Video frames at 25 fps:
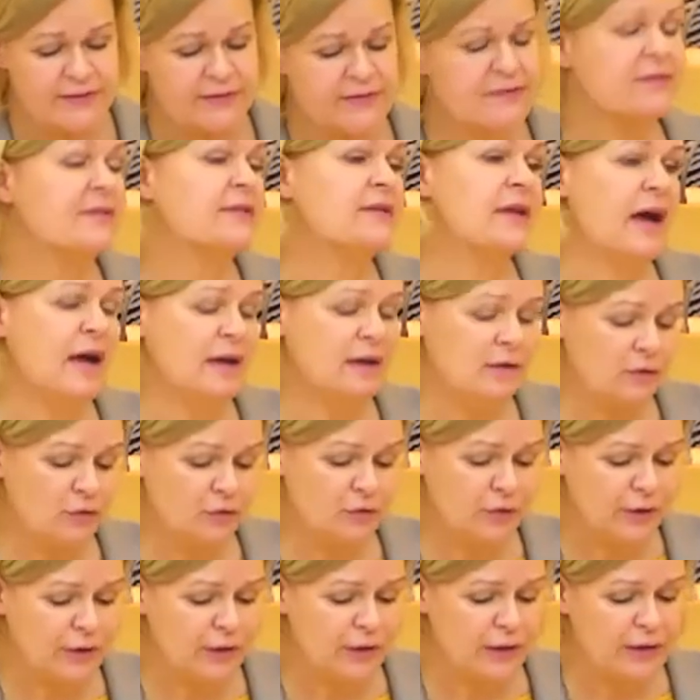es die Daten
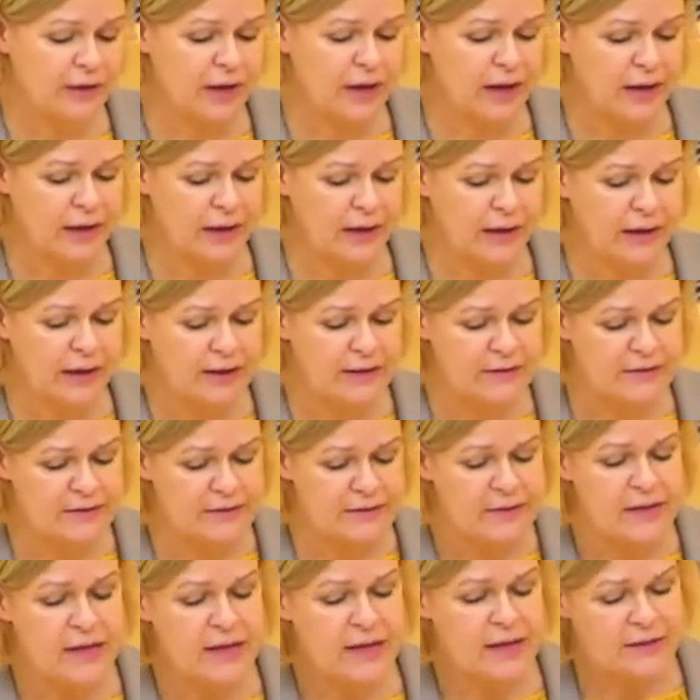von den
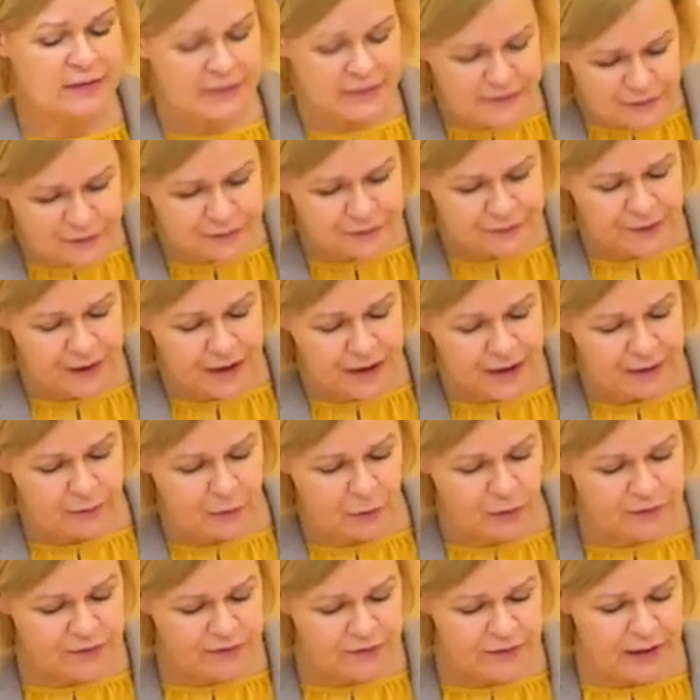Krankenkassen? Diese Fragen
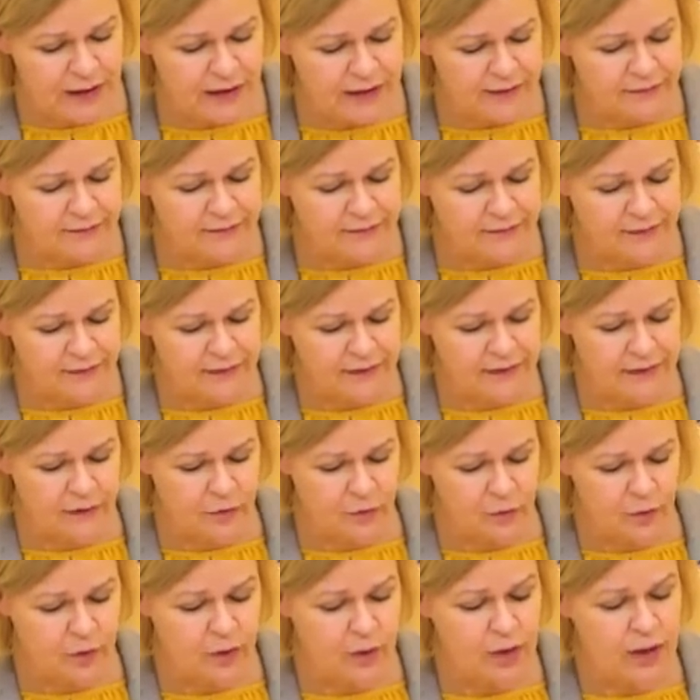muss die
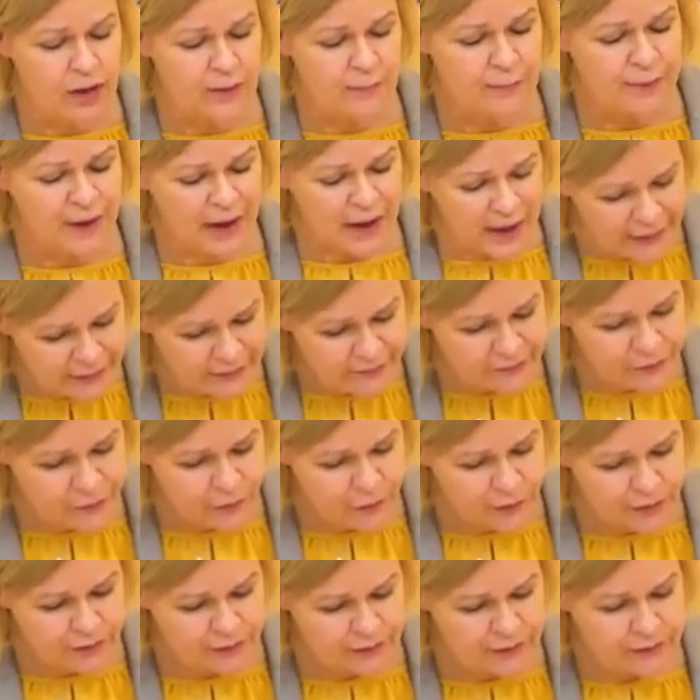Landesregierung
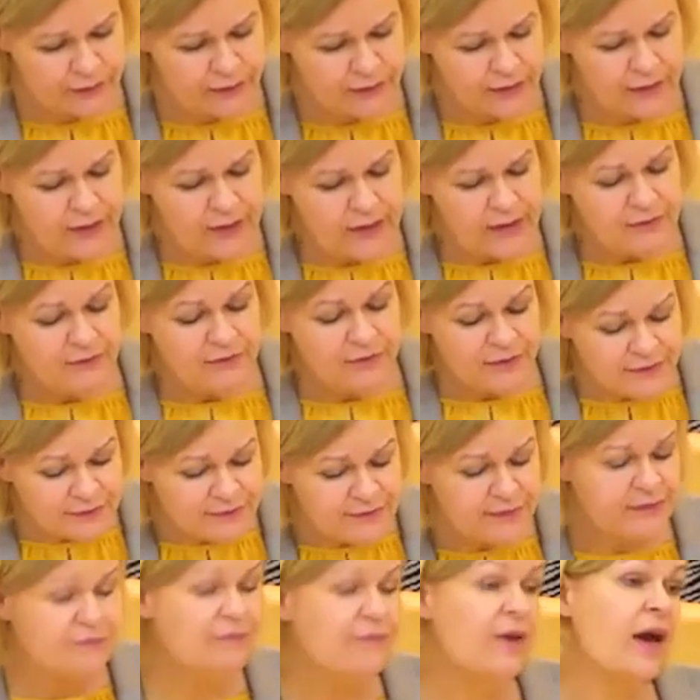beantworten.
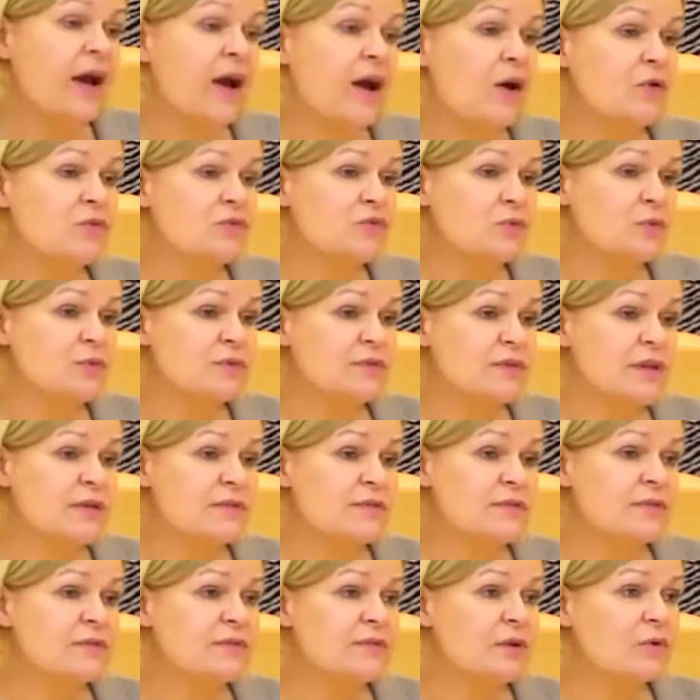Wichtig wäre aus
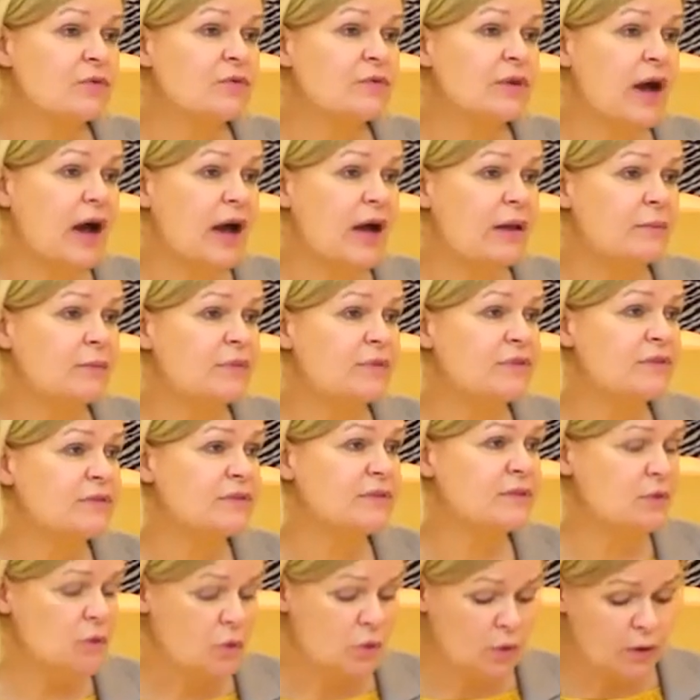unserer Sicht auch die
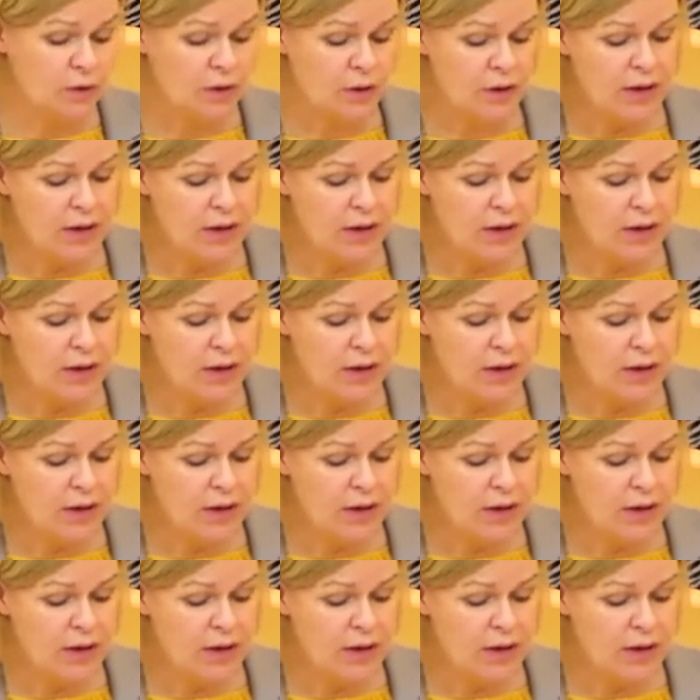Einbeziehung